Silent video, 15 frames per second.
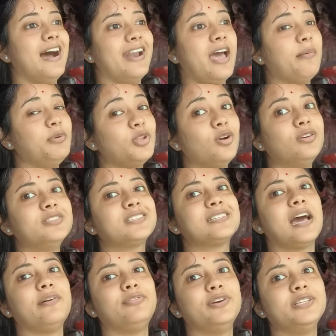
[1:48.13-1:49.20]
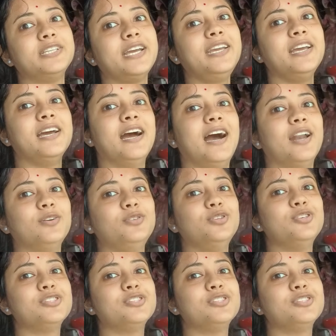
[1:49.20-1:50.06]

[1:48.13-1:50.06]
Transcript: আর আমি তখন স্টাফ হয়ে যাই আর উনি